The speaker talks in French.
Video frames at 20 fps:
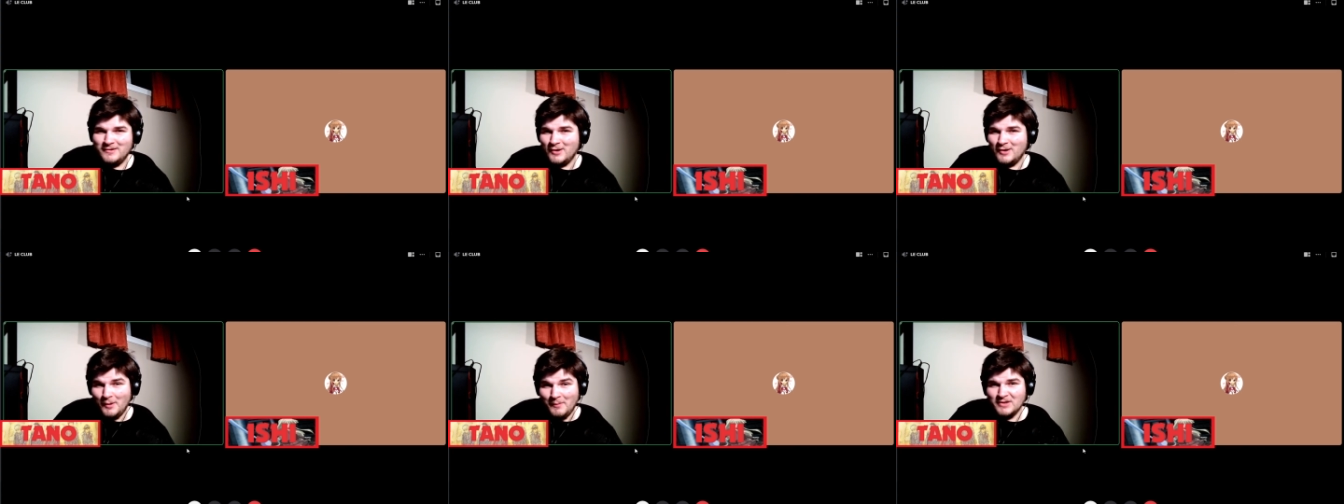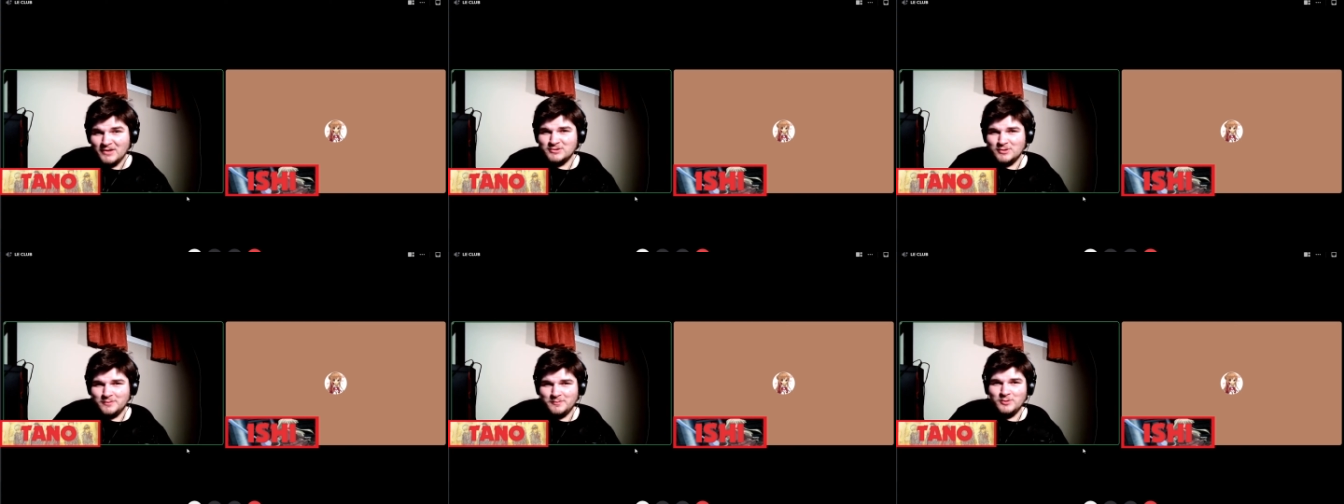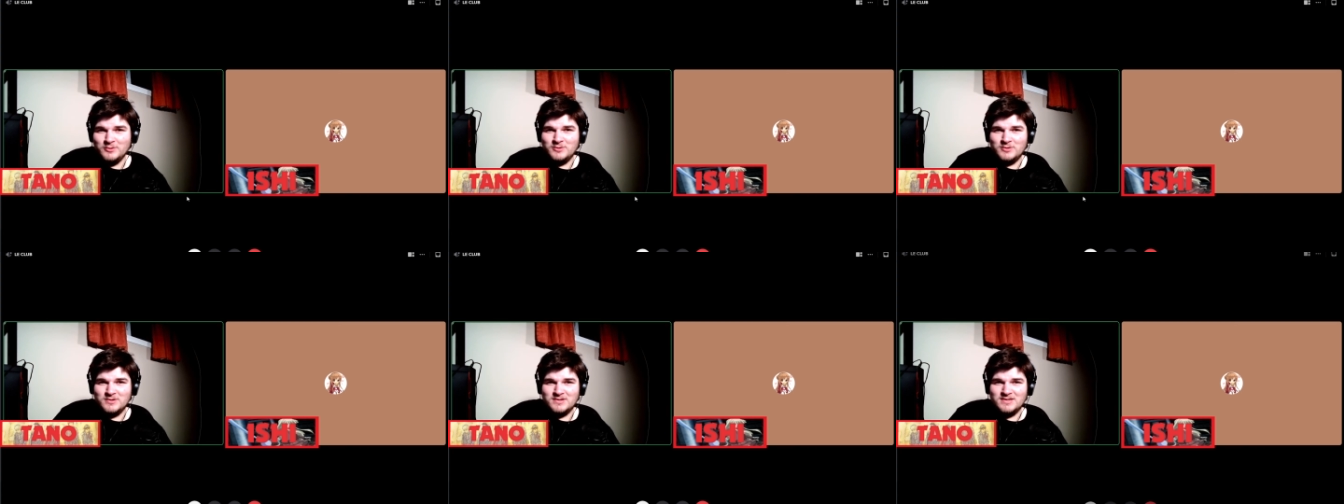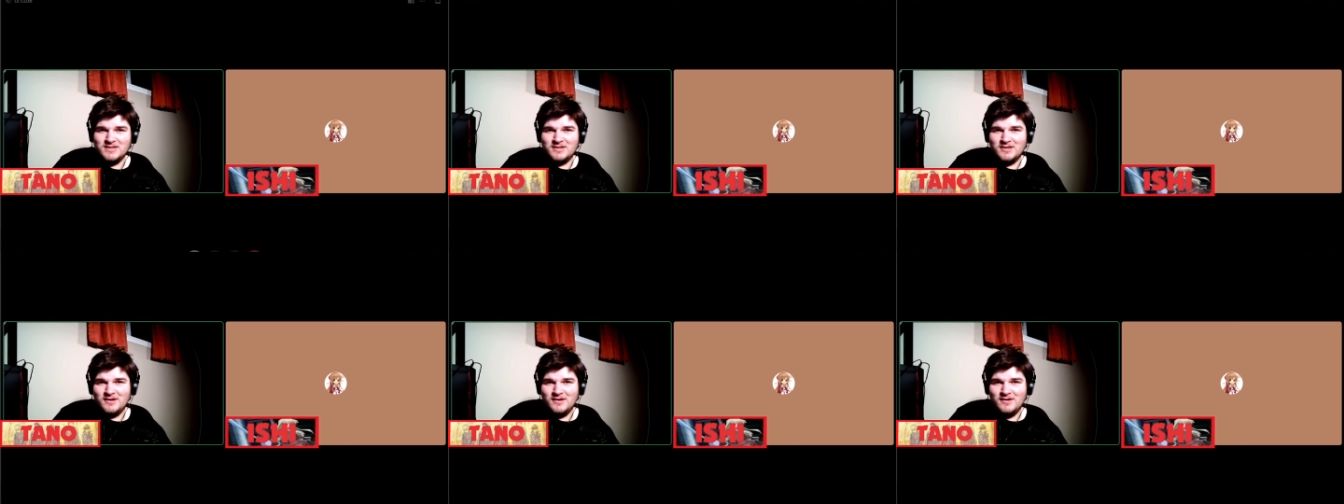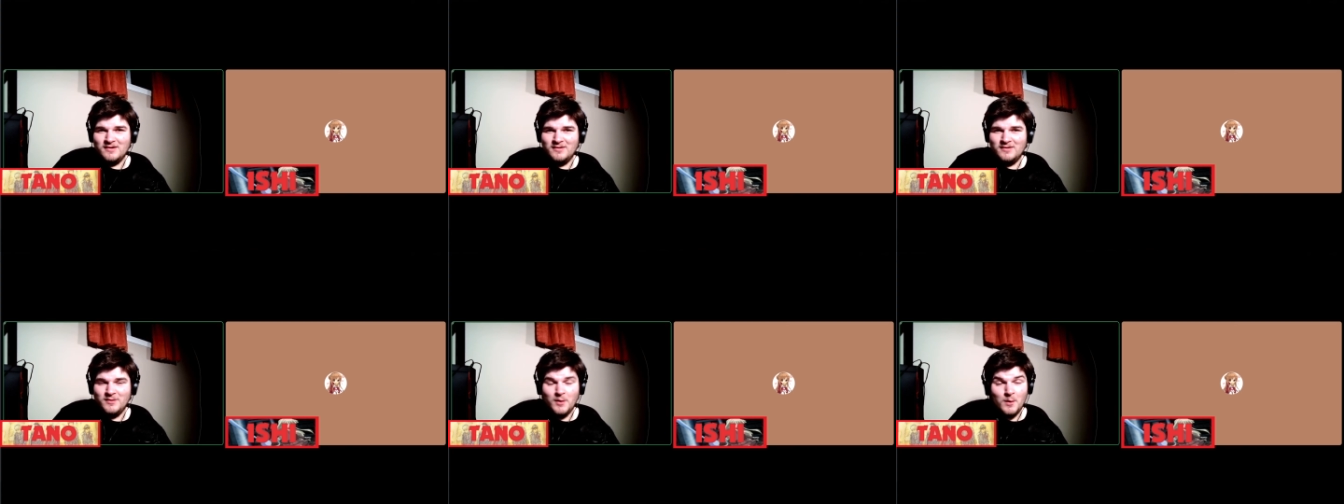romance un peu, tu sais
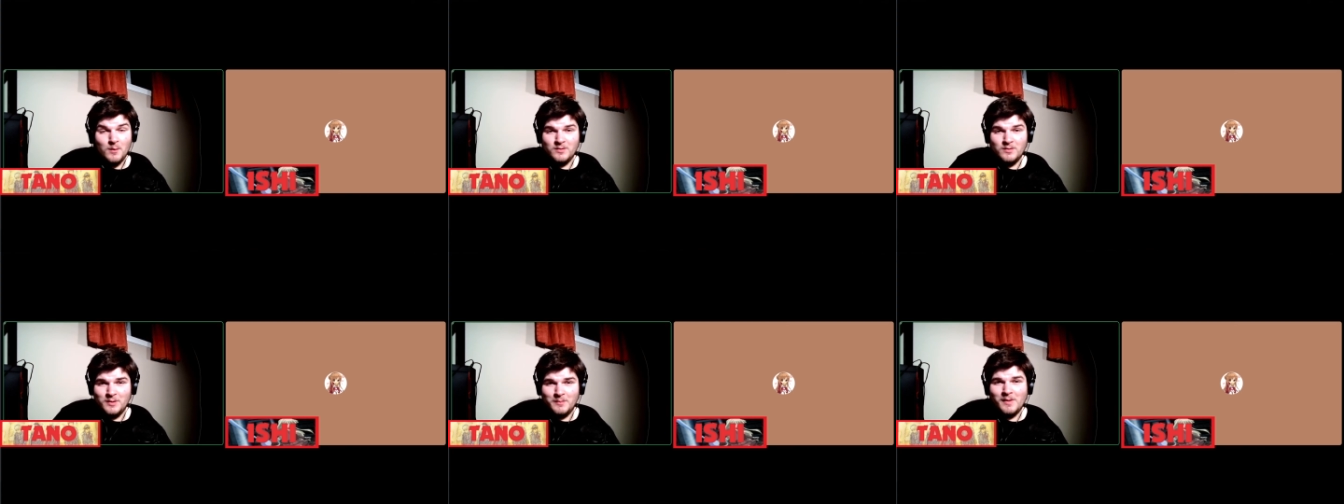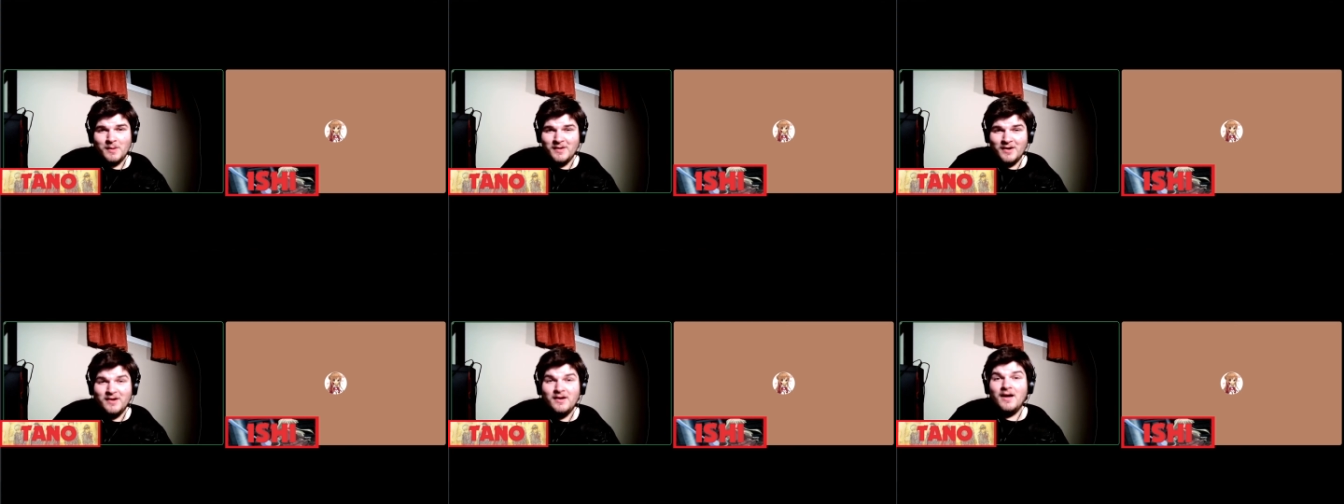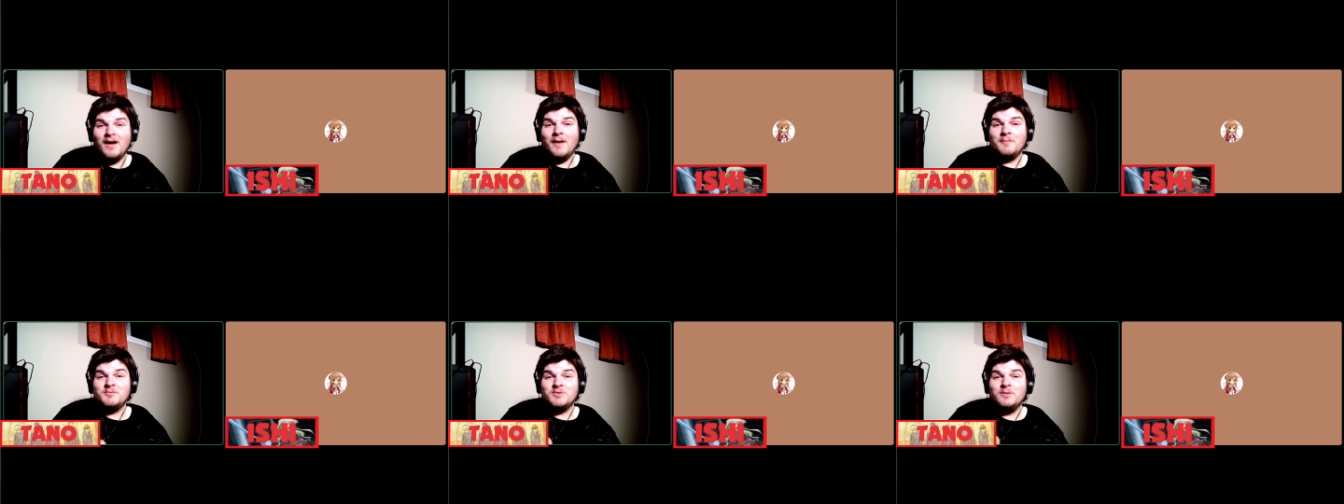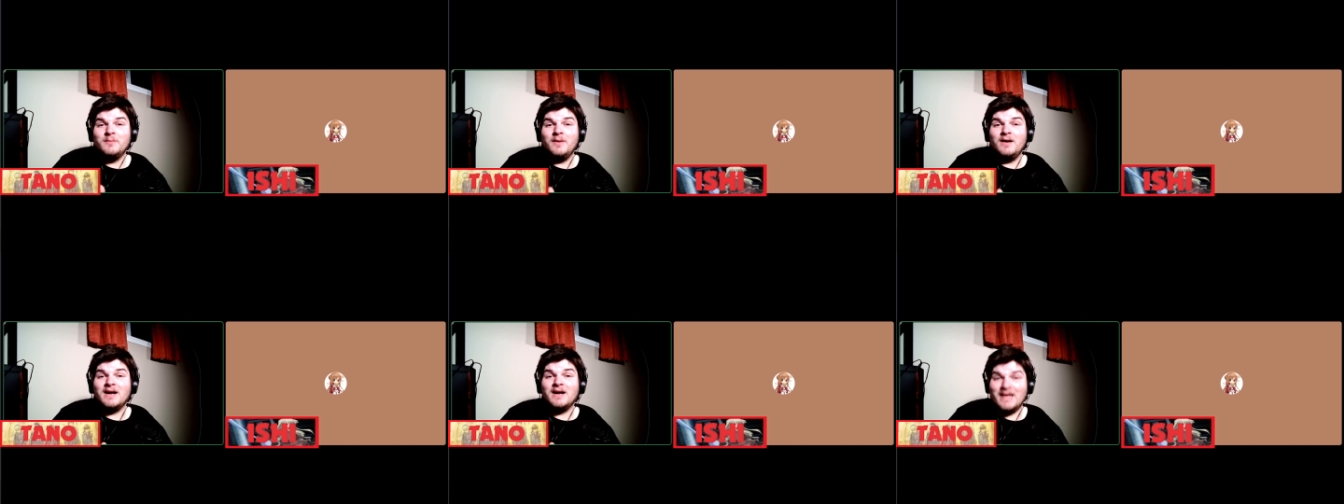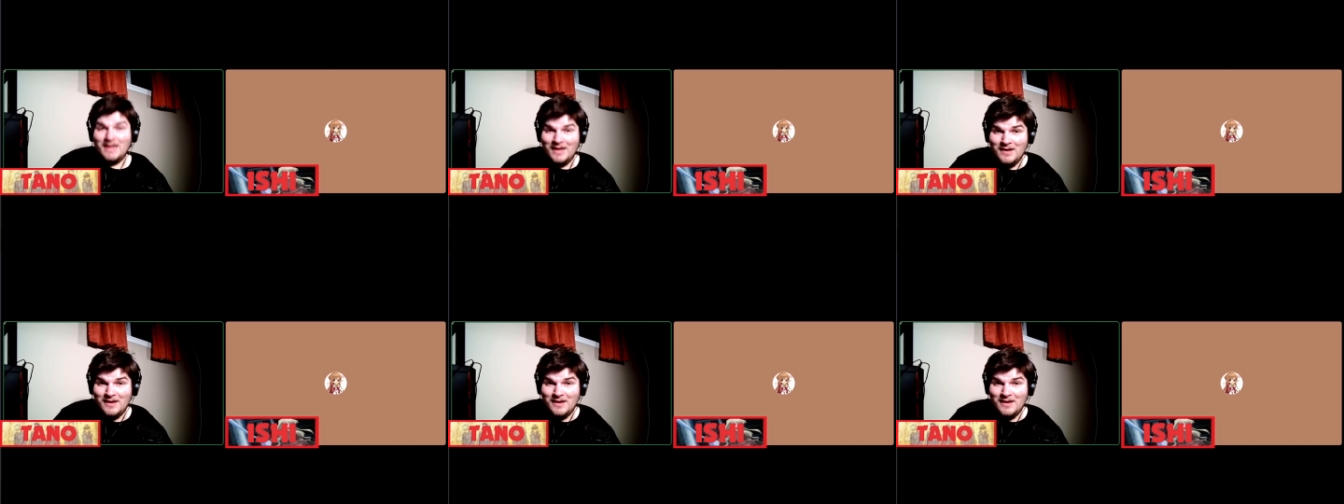que non, il y a probablement absolument rien,